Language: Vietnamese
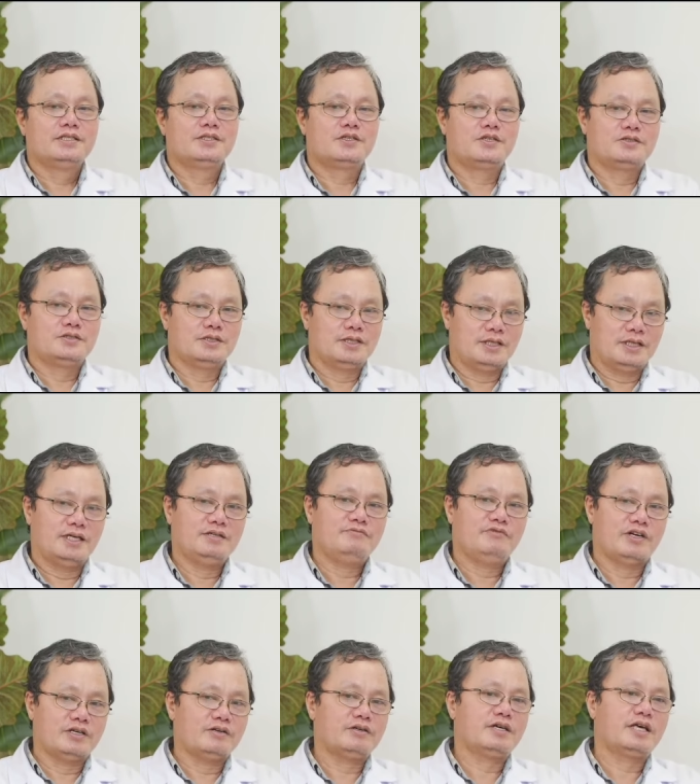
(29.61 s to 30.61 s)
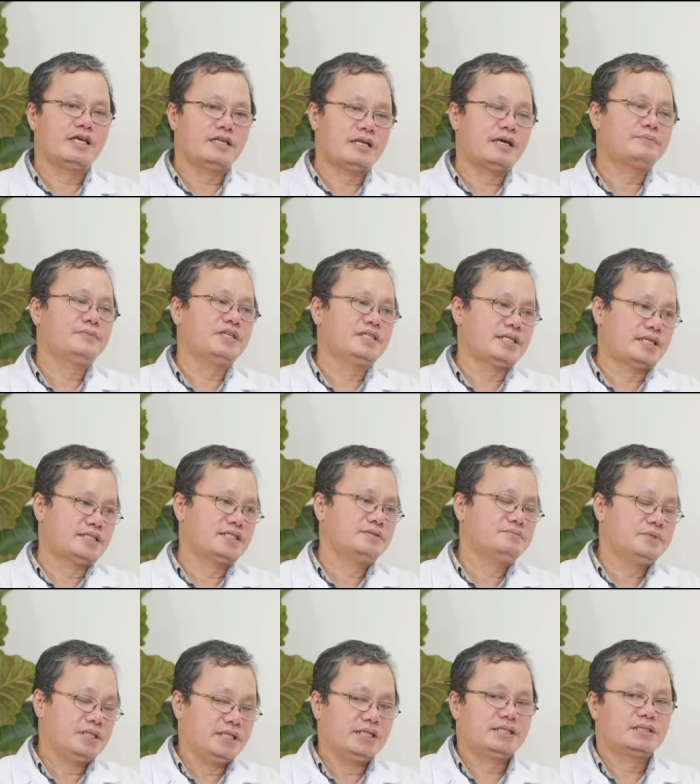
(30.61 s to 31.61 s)
chứ còn người lớn vẫn có khả năng bị tay
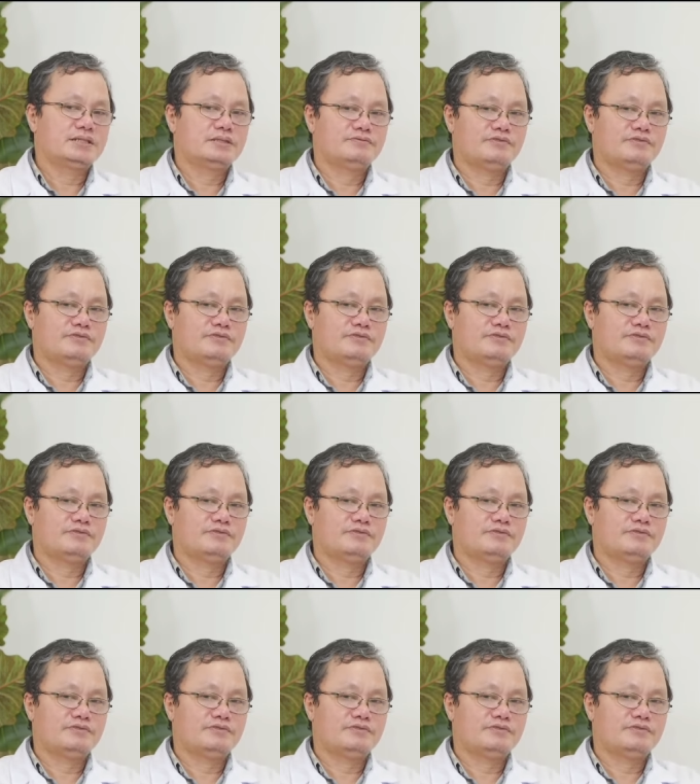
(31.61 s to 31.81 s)
chân miệng